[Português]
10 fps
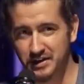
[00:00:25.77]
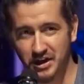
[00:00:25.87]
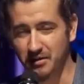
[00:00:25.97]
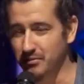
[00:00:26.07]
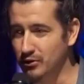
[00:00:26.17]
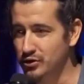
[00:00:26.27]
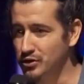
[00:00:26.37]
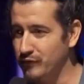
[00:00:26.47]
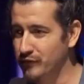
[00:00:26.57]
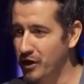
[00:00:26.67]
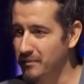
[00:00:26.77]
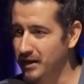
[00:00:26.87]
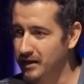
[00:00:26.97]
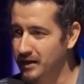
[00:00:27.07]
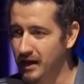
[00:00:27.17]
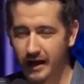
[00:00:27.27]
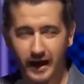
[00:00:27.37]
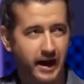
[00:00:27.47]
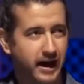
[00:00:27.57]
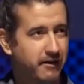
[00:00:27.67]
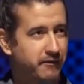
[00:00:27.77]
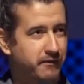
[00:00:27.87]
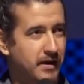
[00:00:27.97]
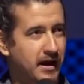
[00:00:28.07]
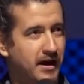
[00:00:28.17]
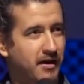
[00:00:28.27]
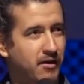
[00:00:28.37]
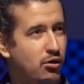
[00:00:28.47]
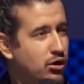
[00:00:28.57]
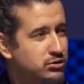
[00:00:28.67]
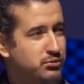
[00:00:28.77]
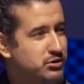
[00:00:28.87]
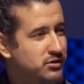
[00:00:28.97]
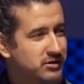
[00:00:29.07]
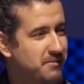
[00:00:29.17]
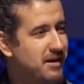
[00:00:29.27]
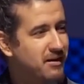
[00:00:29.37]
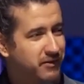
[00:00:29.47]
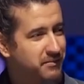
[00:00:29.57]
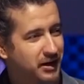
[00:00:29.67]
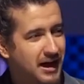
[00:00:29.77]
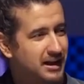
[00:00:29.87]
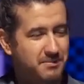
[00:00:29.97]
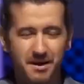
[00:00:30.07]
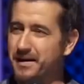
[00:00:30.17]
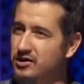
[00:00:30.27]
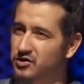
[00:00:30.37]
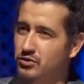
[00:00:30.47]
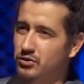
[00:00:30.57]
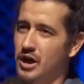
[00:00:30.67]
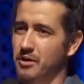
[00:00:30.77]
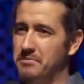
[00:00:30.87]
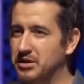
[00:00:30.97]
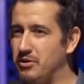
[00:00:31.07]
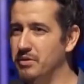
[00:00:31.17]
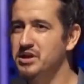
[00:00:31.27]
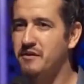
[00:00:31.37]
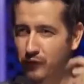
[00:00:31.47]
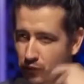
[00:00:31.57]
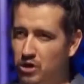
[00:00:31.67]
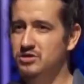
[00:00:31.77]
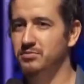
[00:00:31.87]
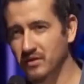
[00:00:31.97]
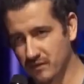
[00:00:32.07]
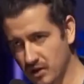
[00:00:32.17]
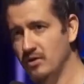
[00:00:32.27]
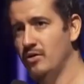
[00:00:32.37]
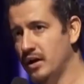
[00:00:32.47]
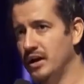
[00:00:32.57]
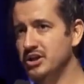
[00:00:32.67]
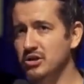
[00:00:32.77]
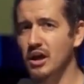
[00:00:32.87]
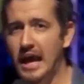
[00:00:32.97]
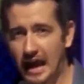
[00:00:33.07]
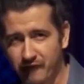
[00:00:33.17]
Esse dia terminou o show, veio uma mina, é, é, gosto muito do seu trabalho. Eu falei, obrigado, me abraçou, me deu um beijo. Ela falou, gosto mesmo. Eu falei, eu não acredito.